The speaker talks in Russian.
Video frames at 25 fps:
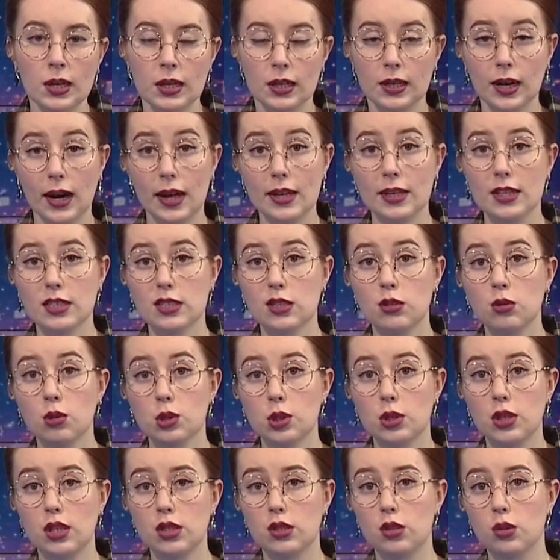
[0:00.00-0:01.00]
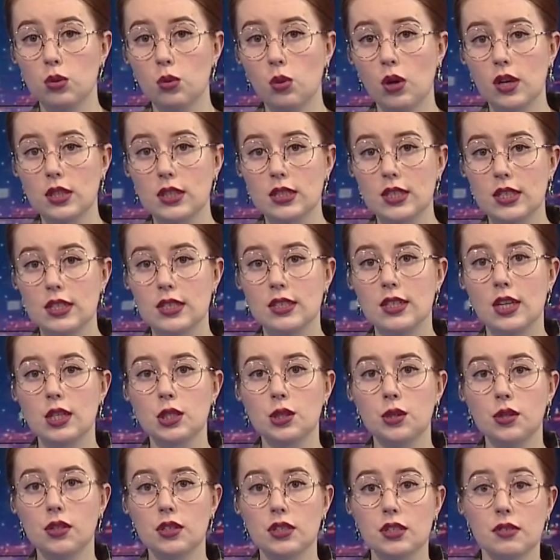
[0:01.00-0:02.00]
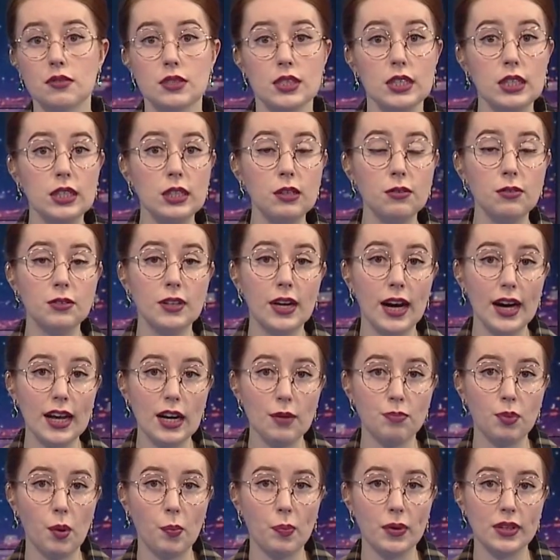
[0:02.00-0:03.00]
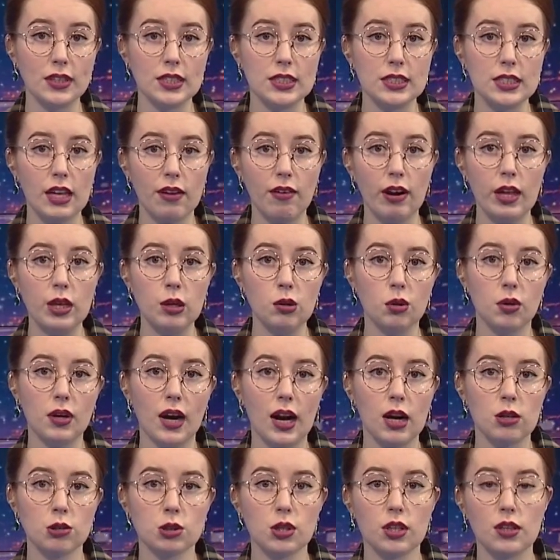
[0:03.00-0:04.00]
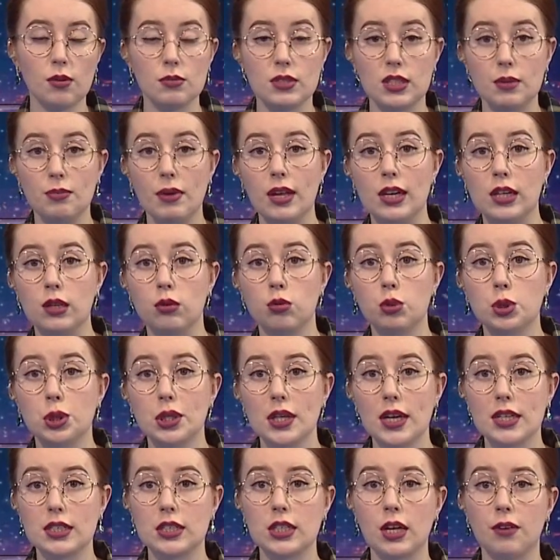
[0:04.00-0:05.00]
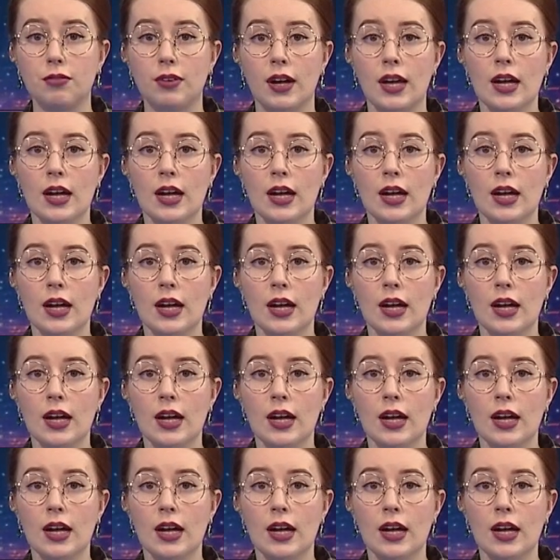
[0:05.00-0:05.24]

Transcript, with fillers: Крайне сложная ситуация сложилась в Сыктывкаре по предоставлению гражданам земельных участков.